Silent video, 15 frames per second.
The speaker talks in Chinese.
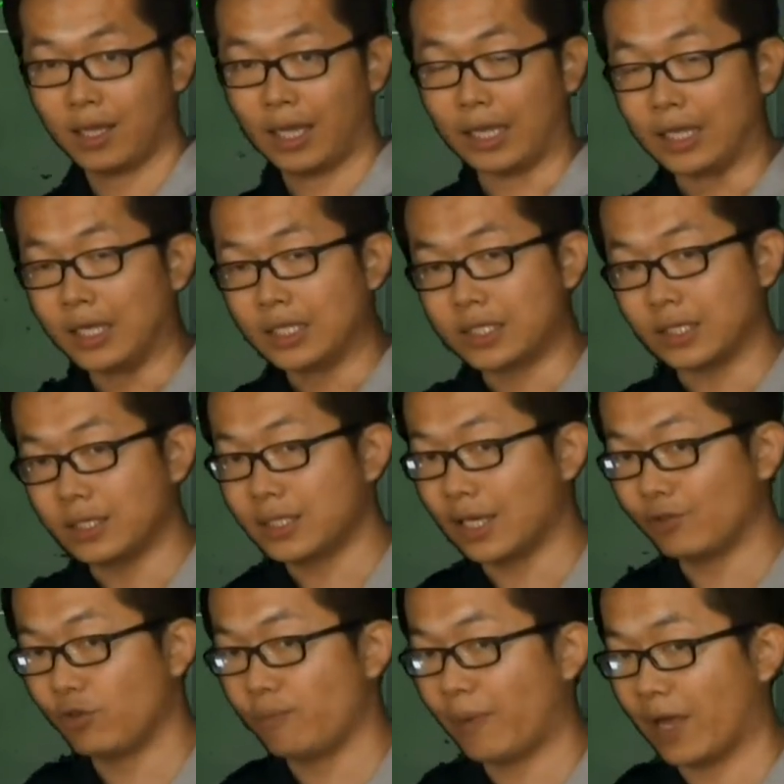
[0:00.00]
哎，成
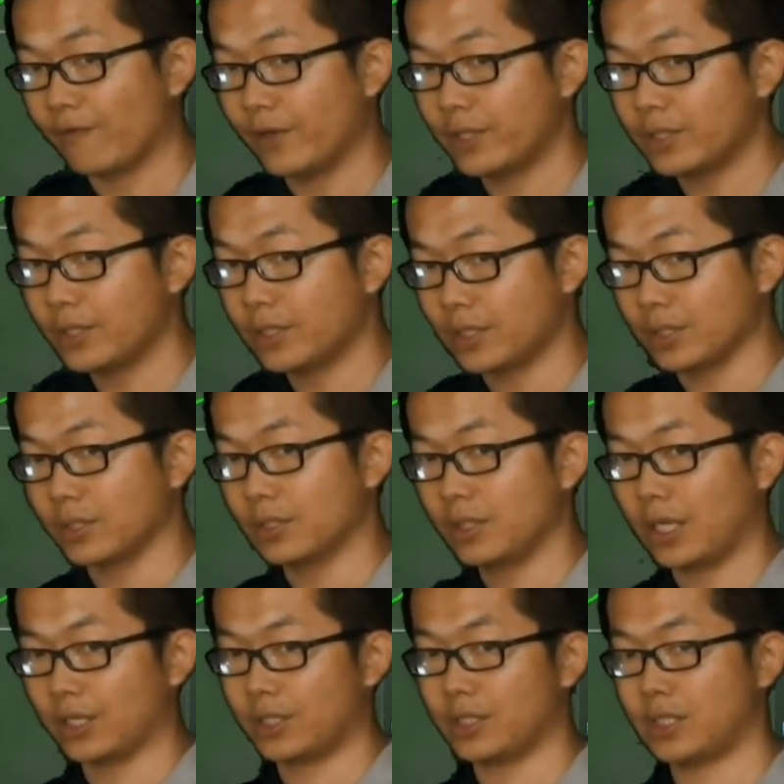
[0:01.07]
长率百分之十
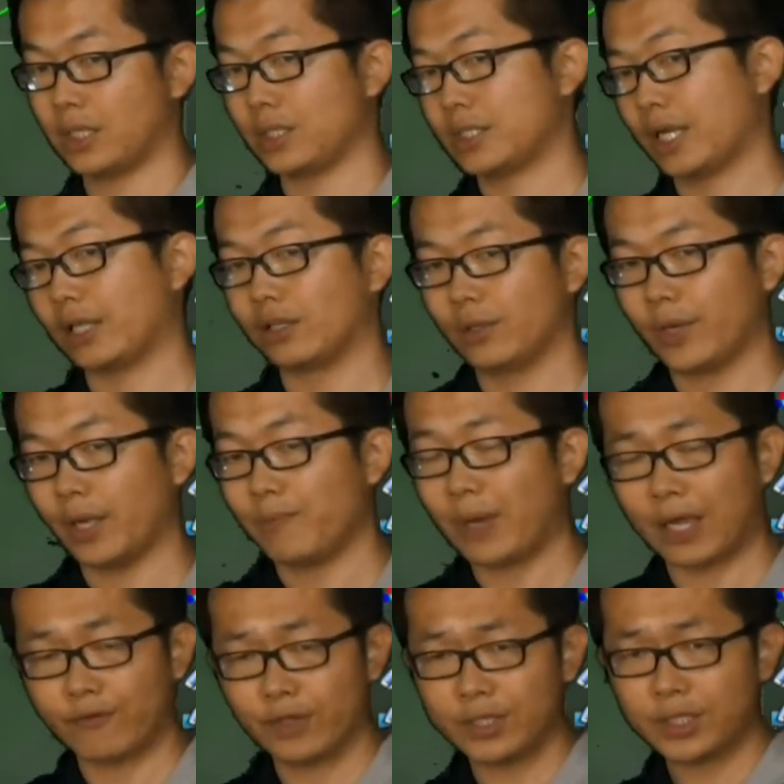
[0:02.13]
也是成长，对不对？
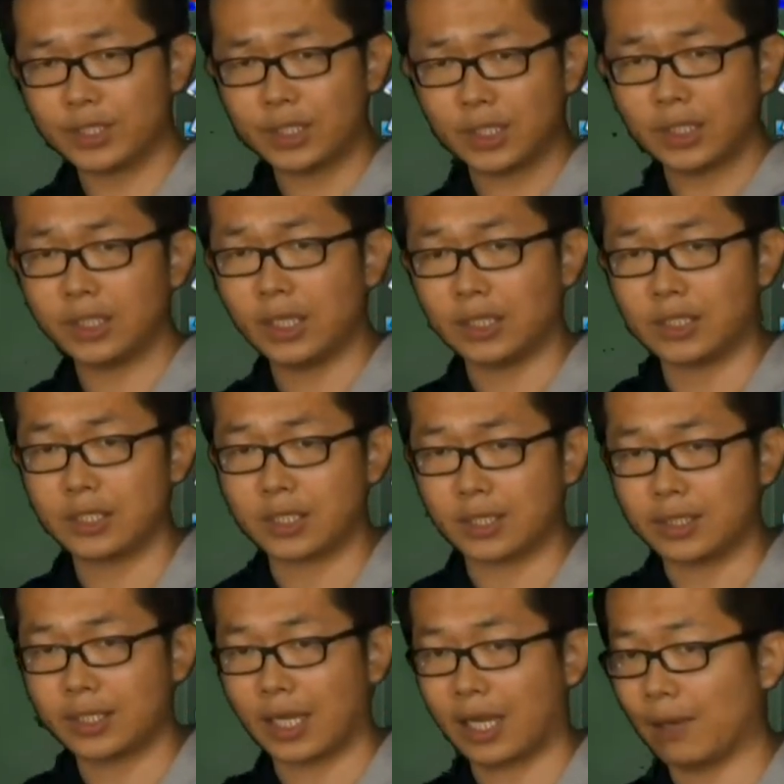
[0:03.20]
百分之一也是
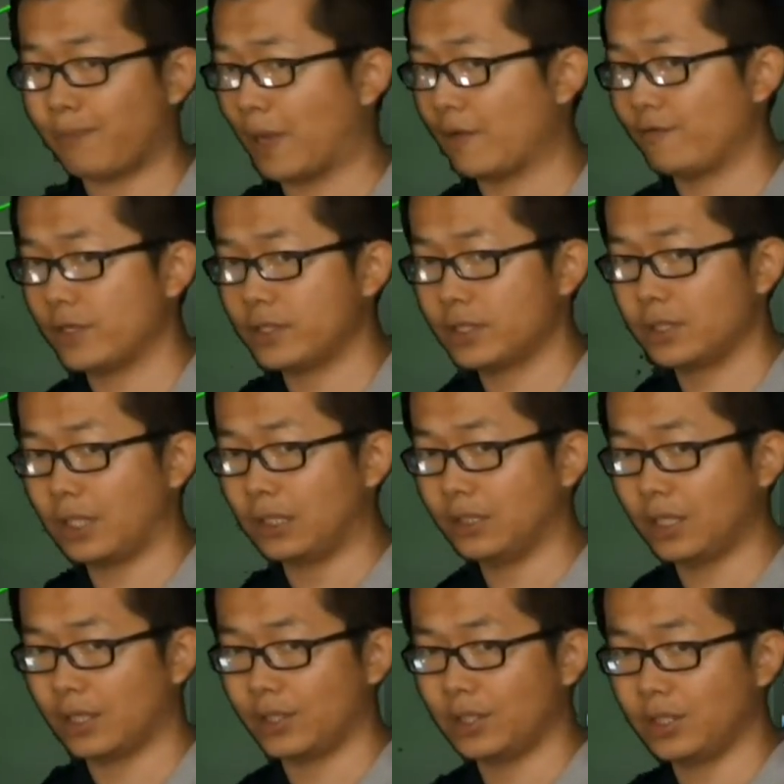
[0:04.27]
成长啊，百分之
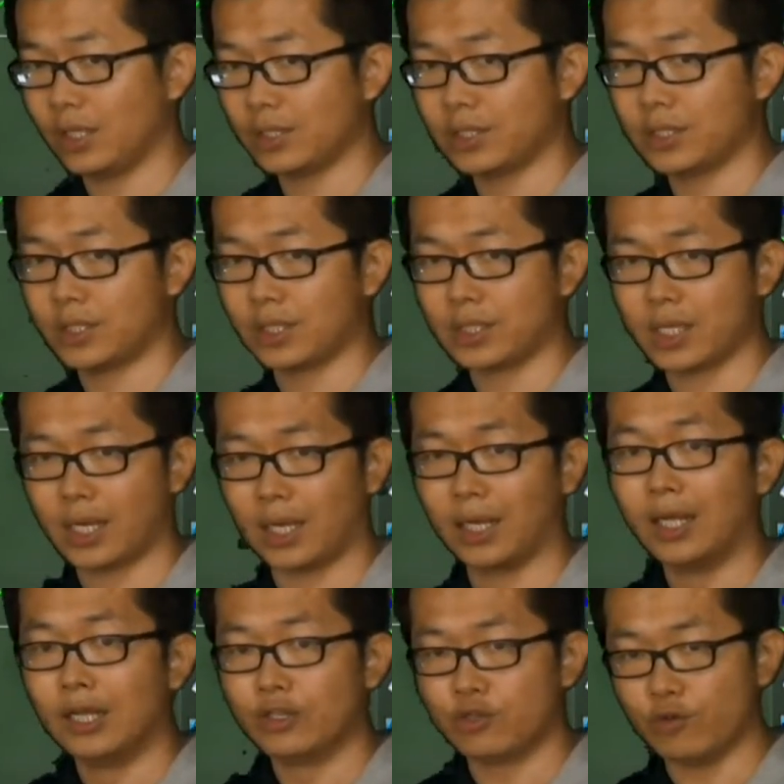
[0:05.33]
零点一也是成长啊。